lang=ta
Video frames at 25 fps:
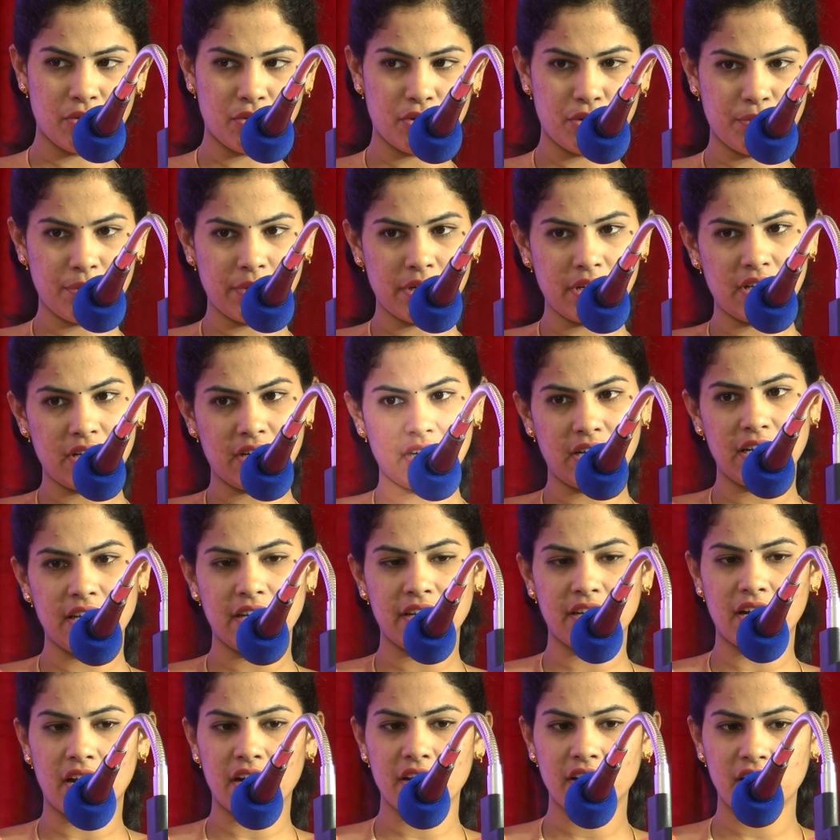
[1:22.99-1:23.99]

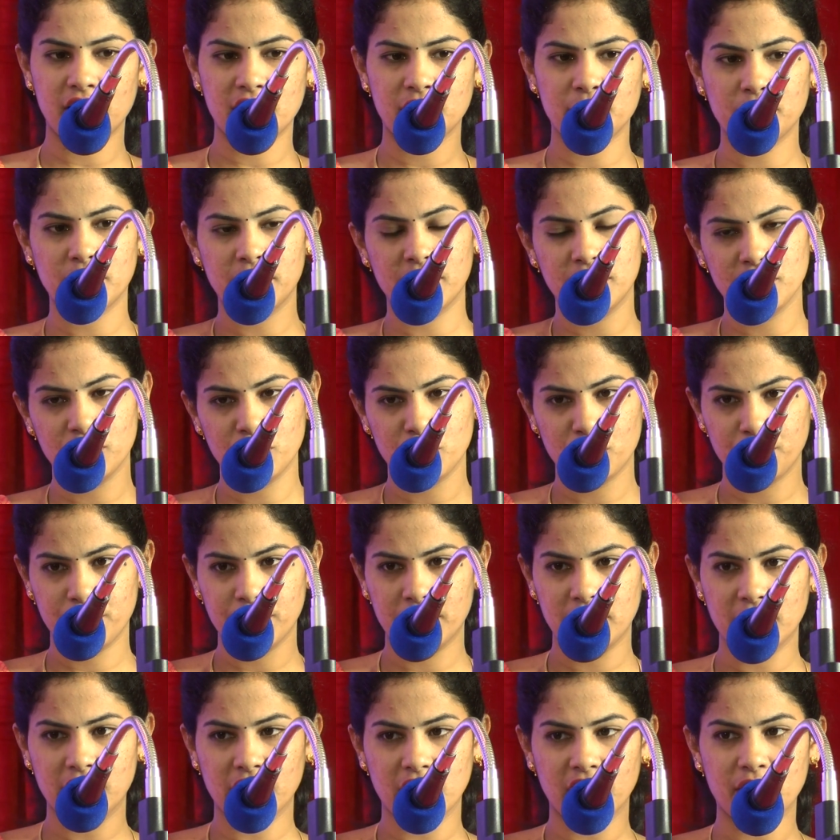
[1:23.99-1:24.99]
உறுப்பினர்களே நாடாளுமன்ற
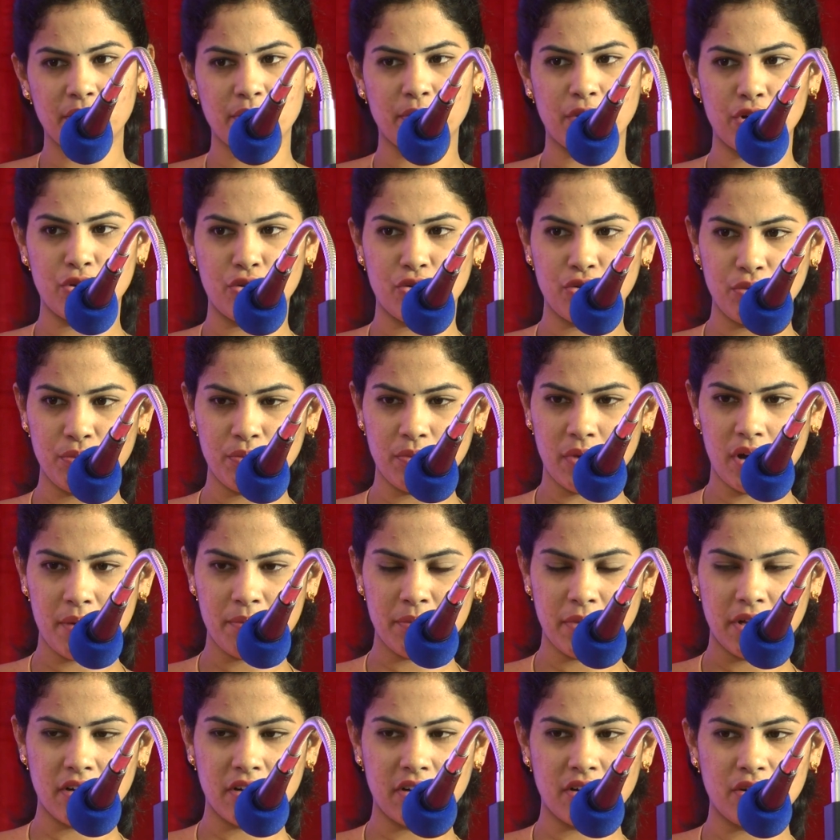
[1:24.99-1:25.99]
உறுப்பினர்களே மற்றும்
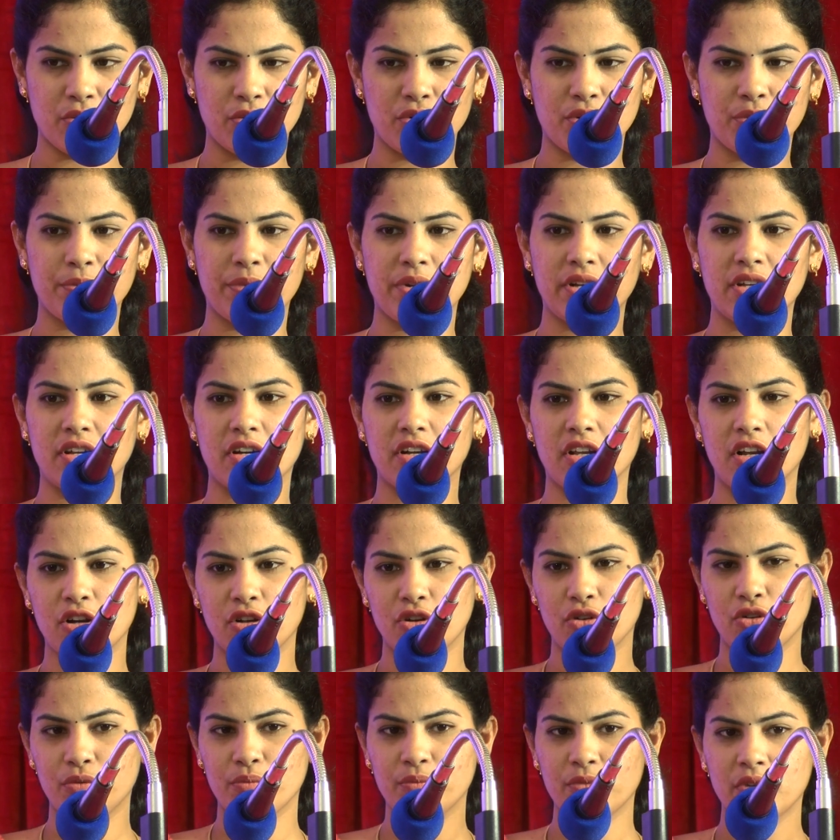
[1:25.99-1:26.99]
மாமன்ற
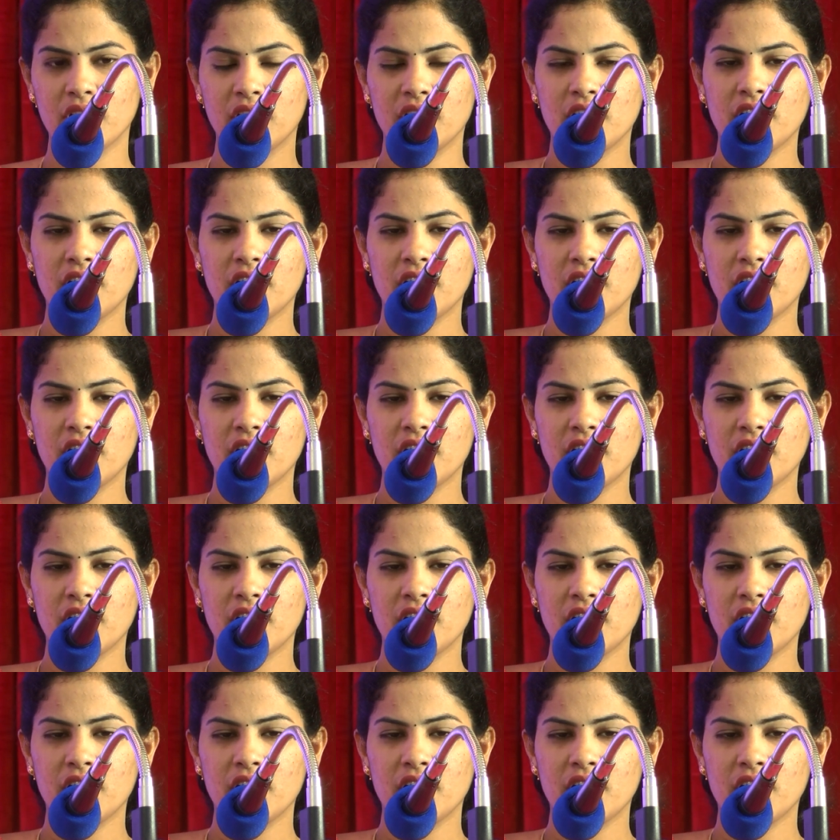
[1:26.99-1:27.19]
உறுப்பினர்களுக்கும்